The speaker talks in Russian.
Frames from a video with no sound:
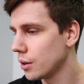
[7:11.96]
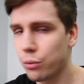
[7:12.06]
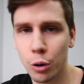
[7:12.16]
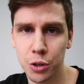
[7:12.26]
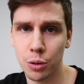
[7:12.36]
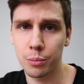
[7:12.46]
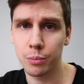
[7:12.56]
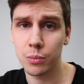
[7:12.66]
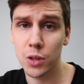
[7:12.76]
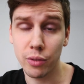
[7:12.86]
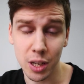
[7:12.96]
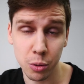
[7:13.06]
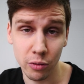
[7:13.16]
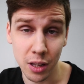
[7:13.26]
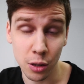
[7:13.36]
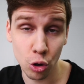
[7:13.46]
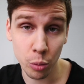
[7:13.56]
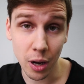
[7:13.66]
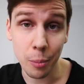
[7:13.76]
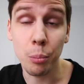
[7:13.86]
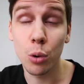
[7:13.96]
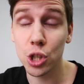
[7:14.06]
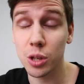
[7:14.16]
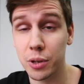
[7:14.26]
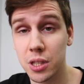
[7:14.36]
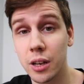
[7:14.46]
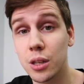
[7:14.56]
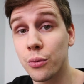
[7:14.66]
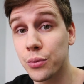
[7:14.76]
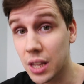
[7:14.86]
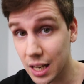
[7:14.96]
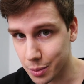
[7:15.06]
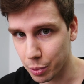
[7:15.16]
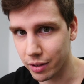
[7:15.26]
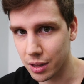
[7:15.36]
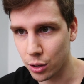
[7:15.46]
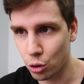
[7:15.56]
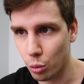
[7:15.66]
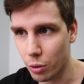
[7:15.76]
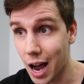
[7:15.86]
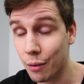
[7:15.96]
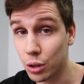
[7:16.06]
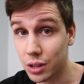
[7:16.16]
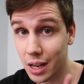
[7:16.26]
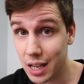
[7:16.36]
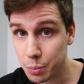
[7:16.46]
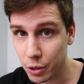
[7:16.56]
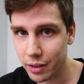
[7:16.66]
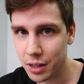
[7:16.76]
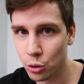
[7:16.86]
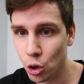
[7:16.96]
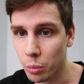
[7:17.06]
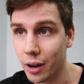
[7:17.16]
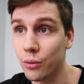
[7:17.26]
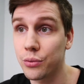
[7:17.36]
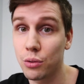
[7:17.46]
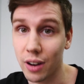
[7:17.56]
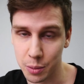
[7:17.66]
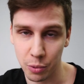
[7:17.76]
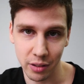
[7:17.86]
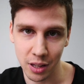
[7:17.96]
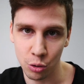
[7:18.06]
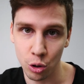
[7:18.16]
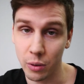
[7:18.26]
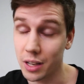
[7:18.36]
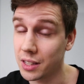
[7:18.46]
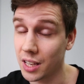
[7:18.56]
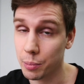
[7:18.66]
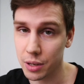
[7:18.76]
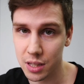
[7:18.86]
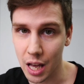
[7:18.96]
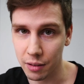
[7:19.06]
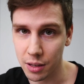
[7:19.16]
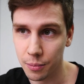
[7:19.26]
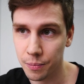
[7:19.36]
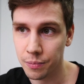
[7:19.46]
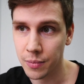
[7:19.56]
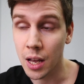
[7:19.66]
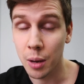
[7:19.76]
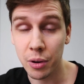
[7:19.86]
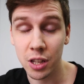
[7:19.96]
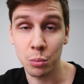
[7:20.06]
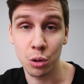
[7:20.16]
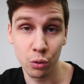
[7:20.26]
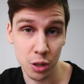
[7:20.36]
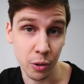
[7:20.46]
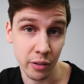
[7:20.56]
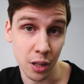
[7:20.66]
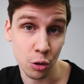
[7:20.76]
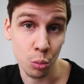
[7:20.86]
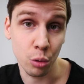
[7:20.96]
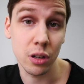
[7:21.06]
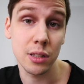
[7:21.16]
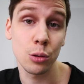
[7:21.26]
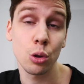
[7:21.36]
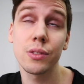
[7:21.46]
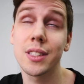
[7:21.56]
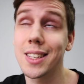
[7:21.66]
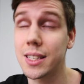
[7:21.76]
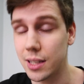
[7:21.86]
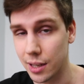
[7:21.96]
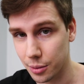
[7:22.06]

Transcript: В общем, 2,5 дюйма можно поставить в 3,5 дюйма, а вот 3,5 дюйма в 2,5 дюйма не поставить поэтому 2,5 дюймовых слотов здесь нет.